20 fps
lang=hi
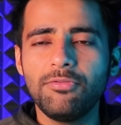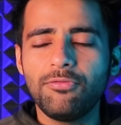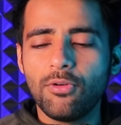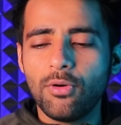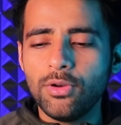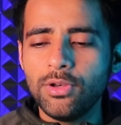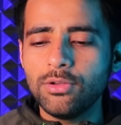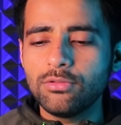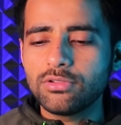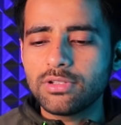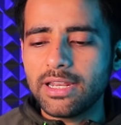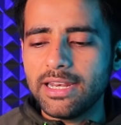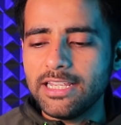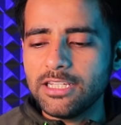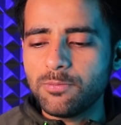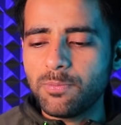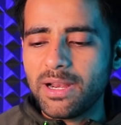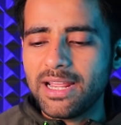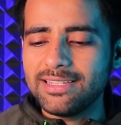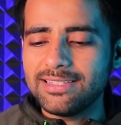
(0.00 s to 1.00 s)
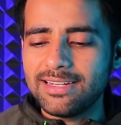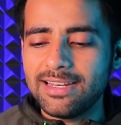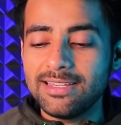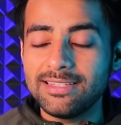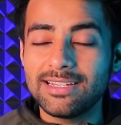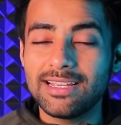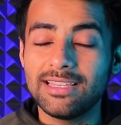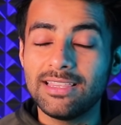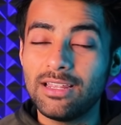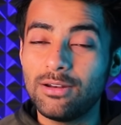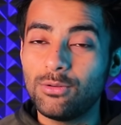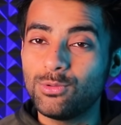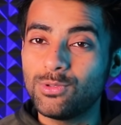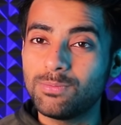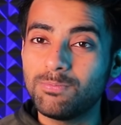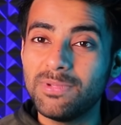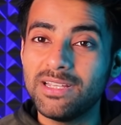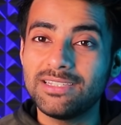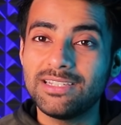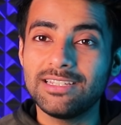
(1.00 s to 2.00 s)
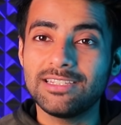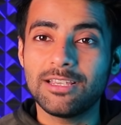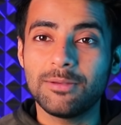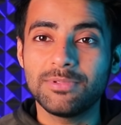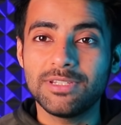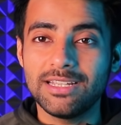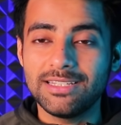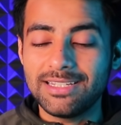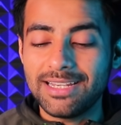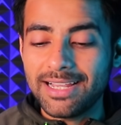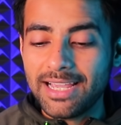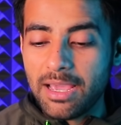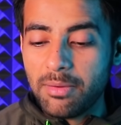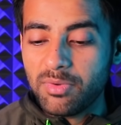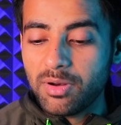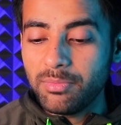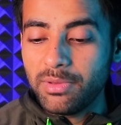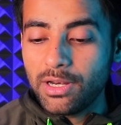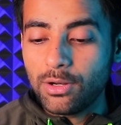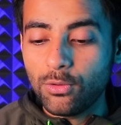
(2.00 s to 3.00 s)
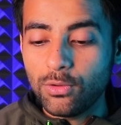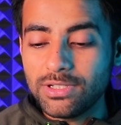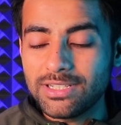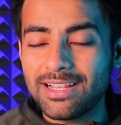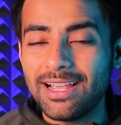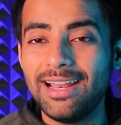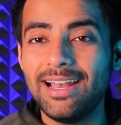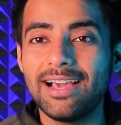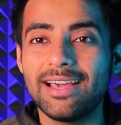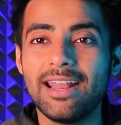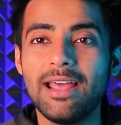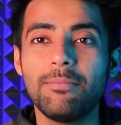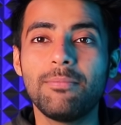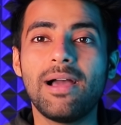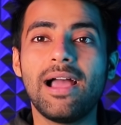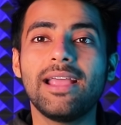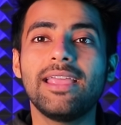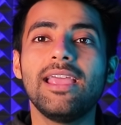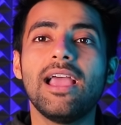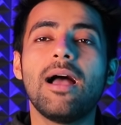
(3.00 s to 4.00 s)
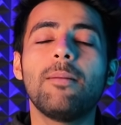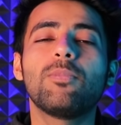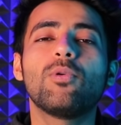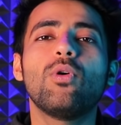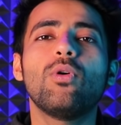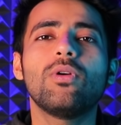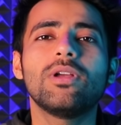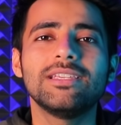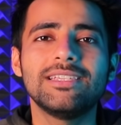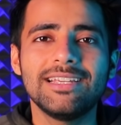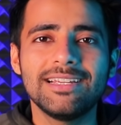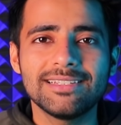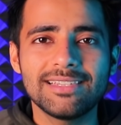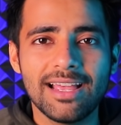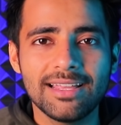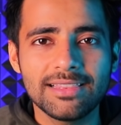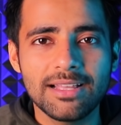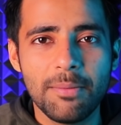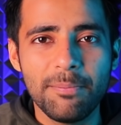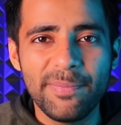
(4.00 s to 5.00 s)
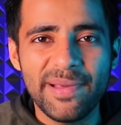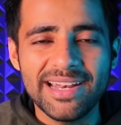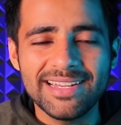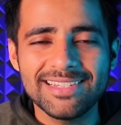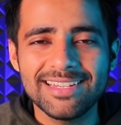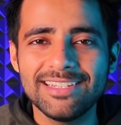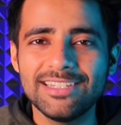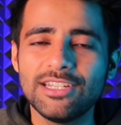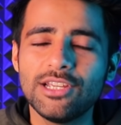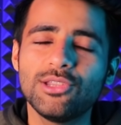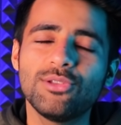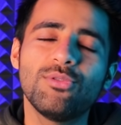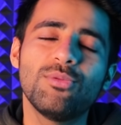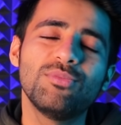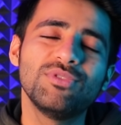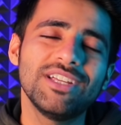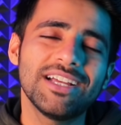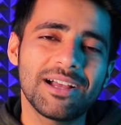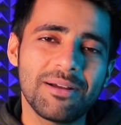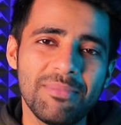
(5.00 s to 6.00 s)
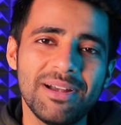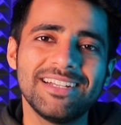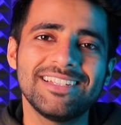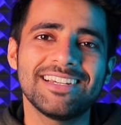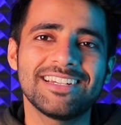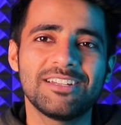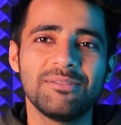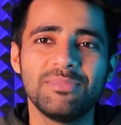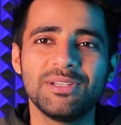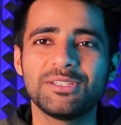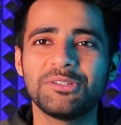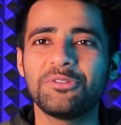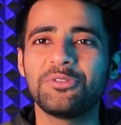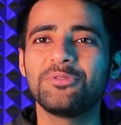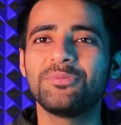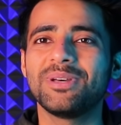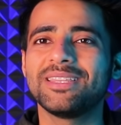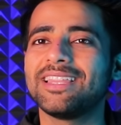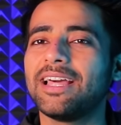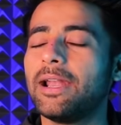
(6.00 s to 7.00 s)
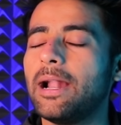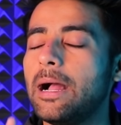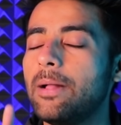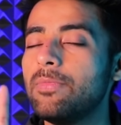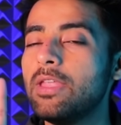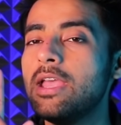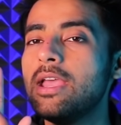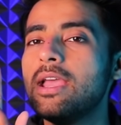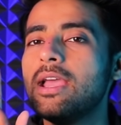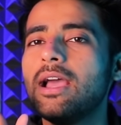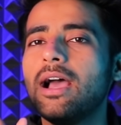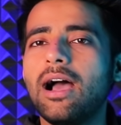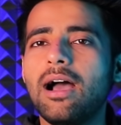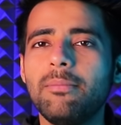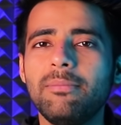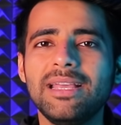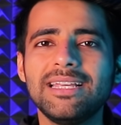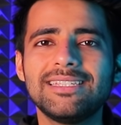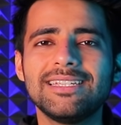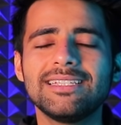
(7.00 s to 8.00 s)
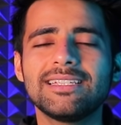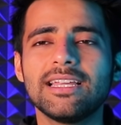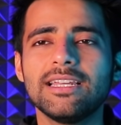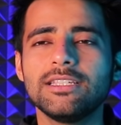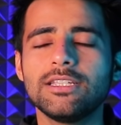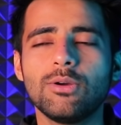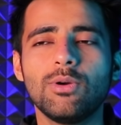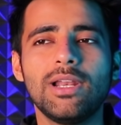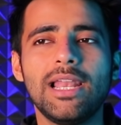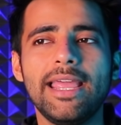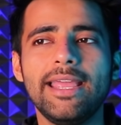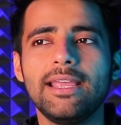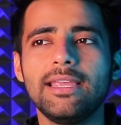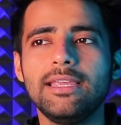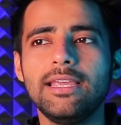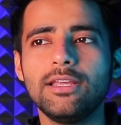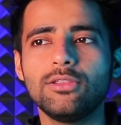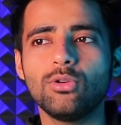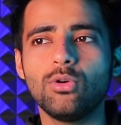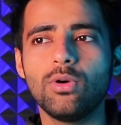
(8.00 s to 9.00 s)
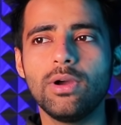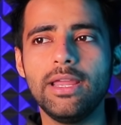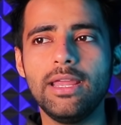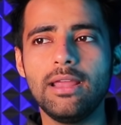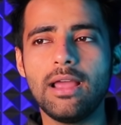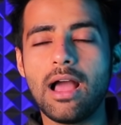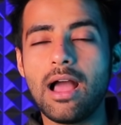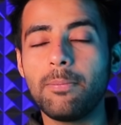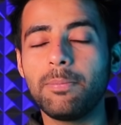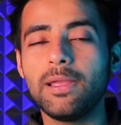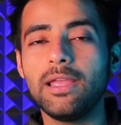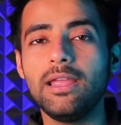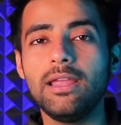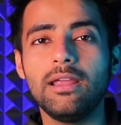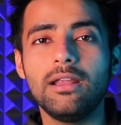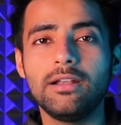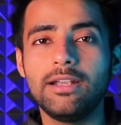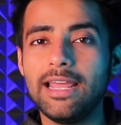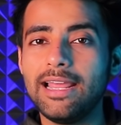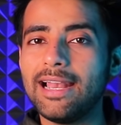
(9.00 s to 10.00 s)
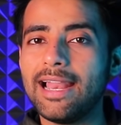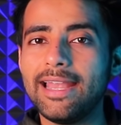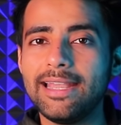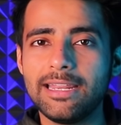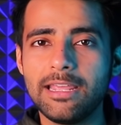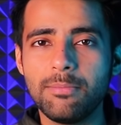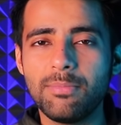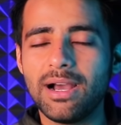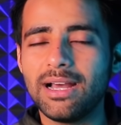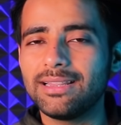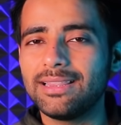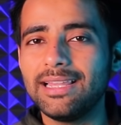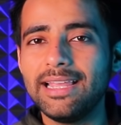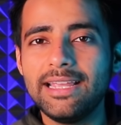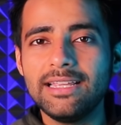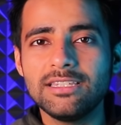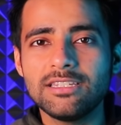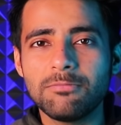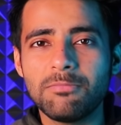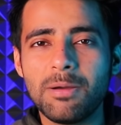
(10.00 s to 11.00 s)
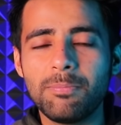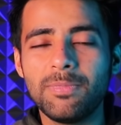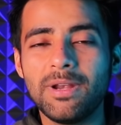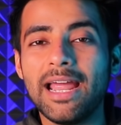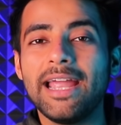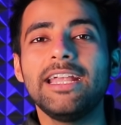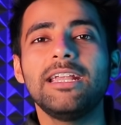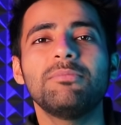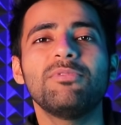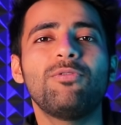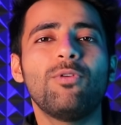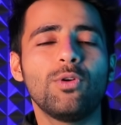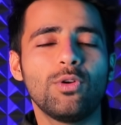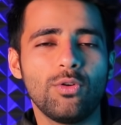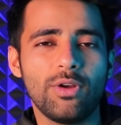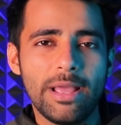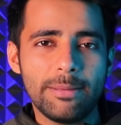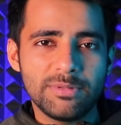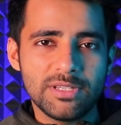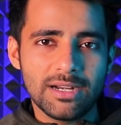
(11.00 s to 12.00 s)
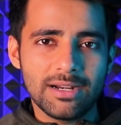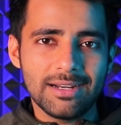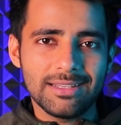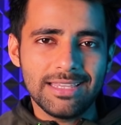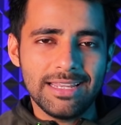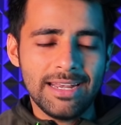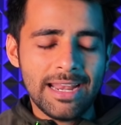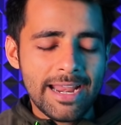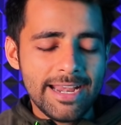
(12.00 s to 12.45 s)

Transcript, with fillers: भी फ़ोन यूज़ करें इस प्राइस रेंज के अंदर उसमें से सबसे अच्छा कैमरा मेरे को इसका ही लग रहा है बाकी आपको किसी के साथ कंपैरिजन चाहिए तो वो मुझे कमेंट सेक्शन में ज़रूर बताना अब एक चीज़ कहना चाहूंगा लाइक ये तो हो गई आपकी डे लाइट की बात लेकिन जब आप नाइट में फोटो कैप्चर करते हैं